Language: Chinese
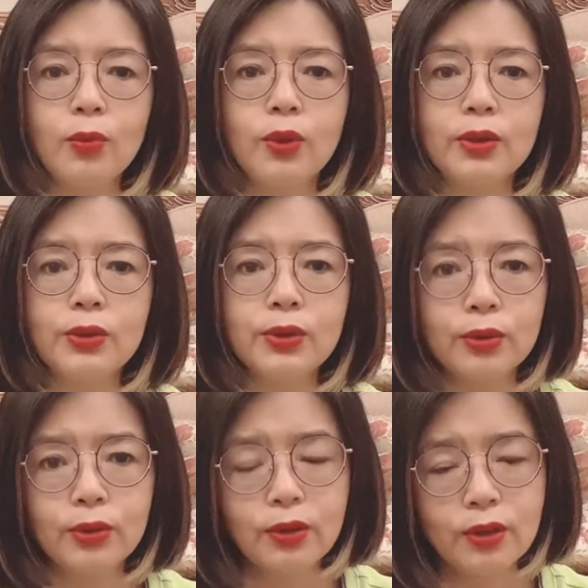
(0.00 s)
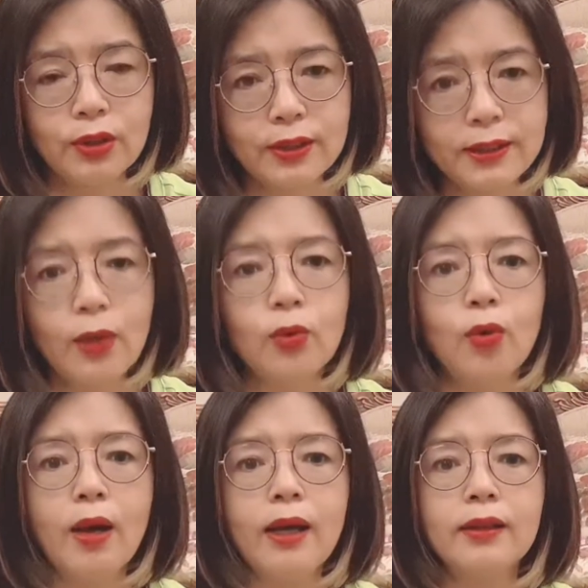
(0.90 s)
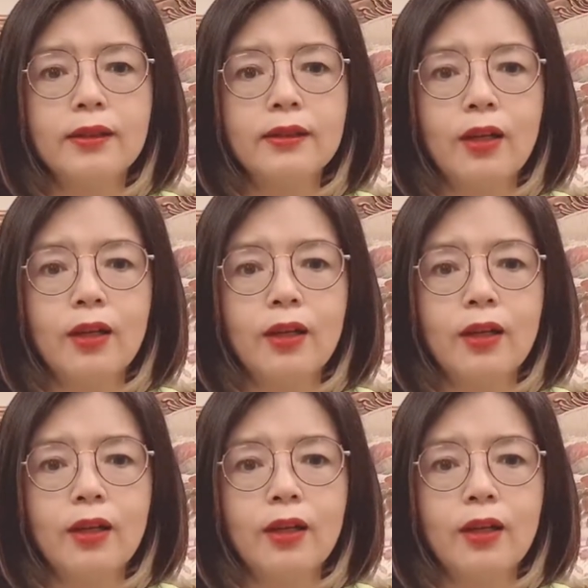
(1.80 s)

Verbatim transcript: 那我就在国外了。